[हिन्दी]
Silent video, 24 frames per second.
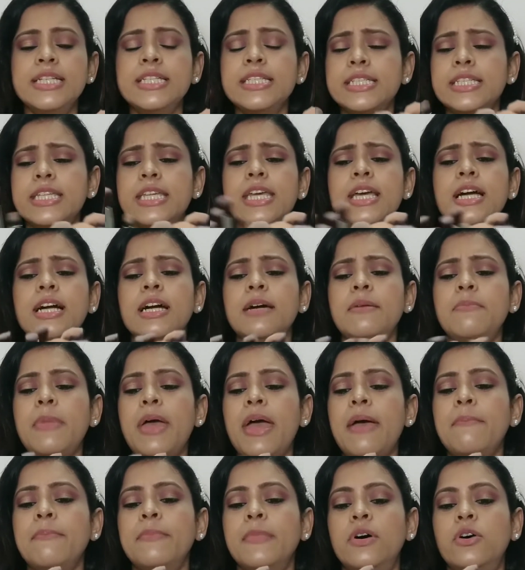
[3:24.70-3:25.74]
इसकी अगर
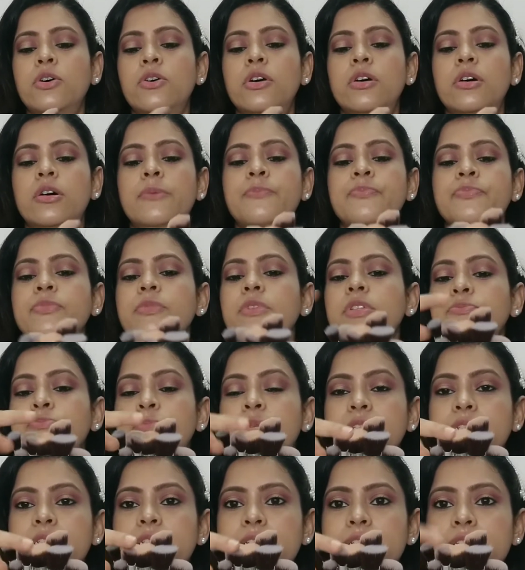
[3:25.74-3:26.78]
मैं
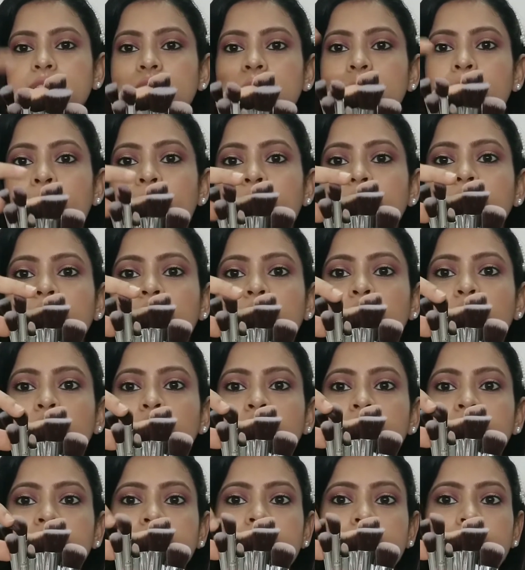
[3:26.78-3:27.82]
ब्रिसल्स की बात करूँ
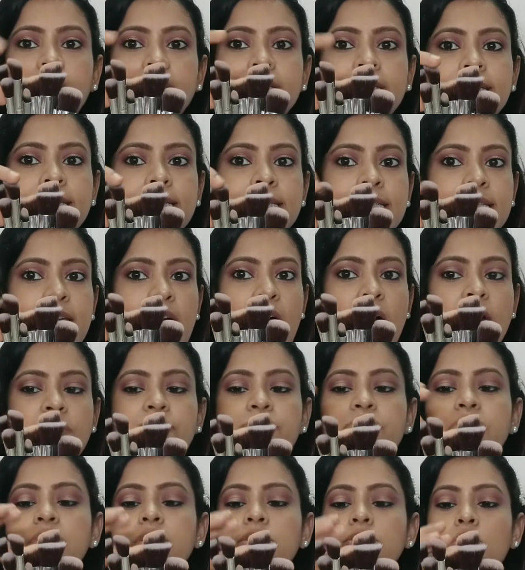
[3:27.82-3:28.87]
तो इसके ब्रिसल्स
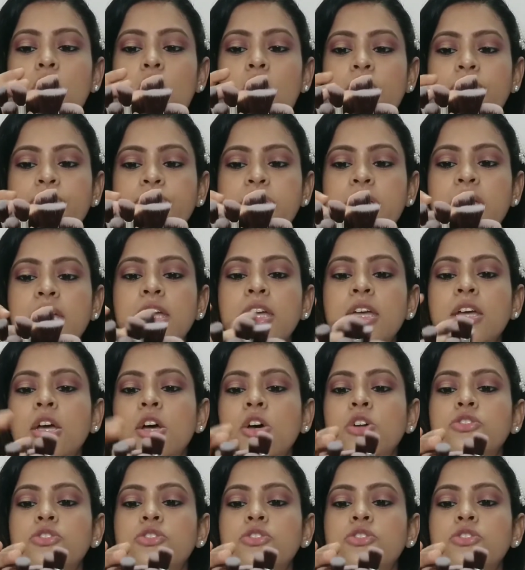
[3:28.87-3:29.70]
काफ़ी सॉफ्ट हैं